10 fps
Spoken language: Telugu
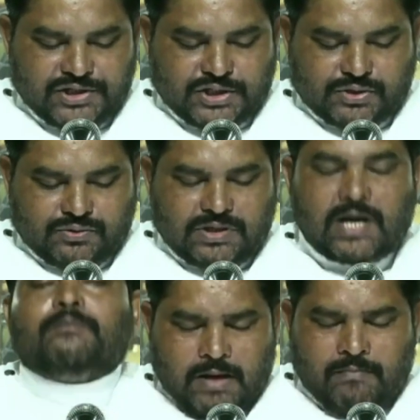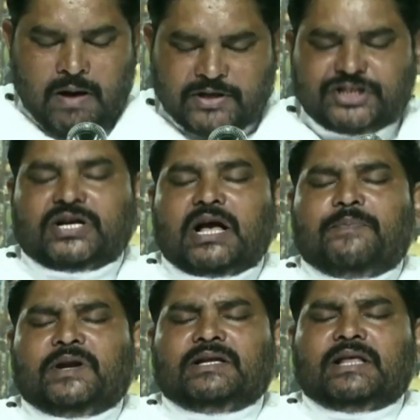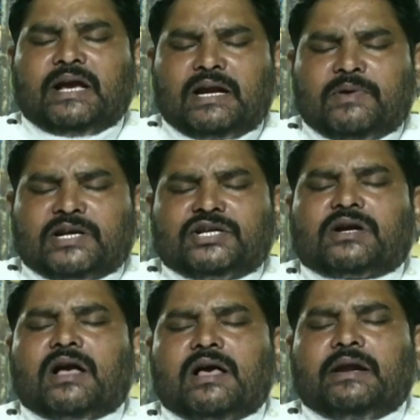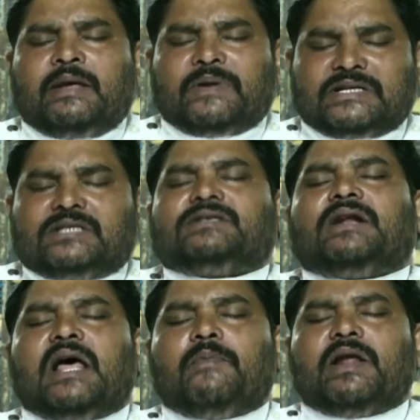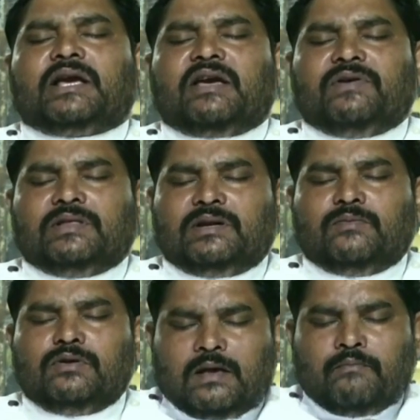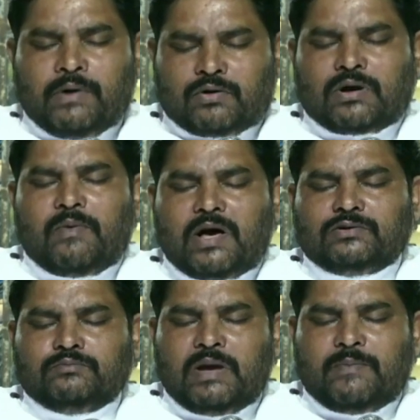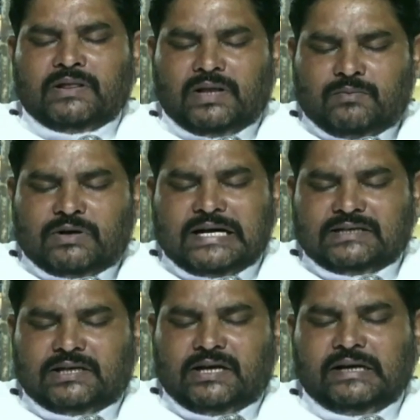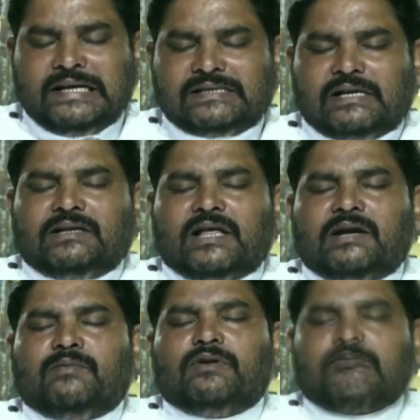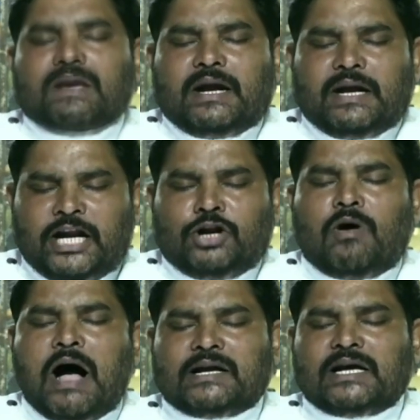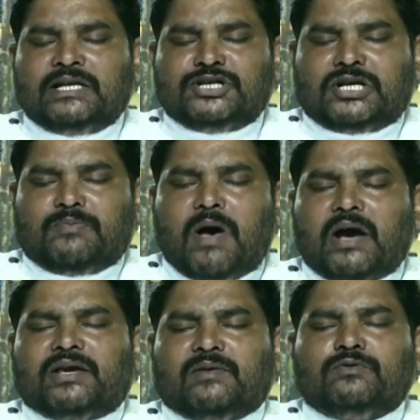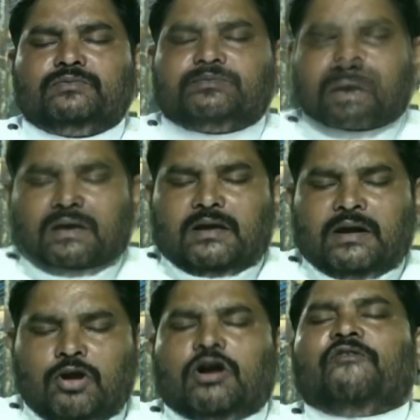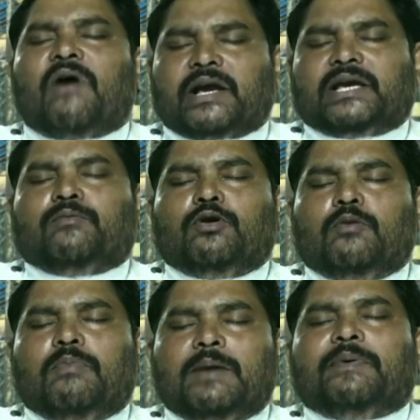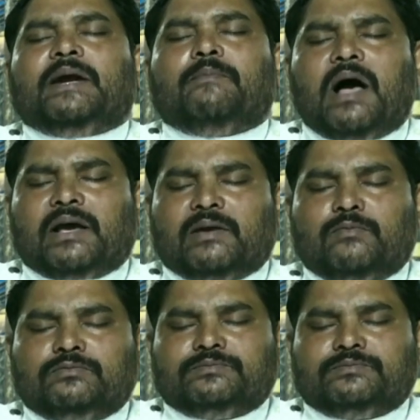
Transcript: చేసుకుందాం మా మంచి కాపరి దయగల రక్షక నీ ప్రశస్త నామానికి వందనములు మరొకమారు మేమందరము కలిసి నీ సన్నిధానములో నిన్ను ఆరాధించే భాగ్యము నీ యొక్క వాక్యములో బలపడే భాగ్యము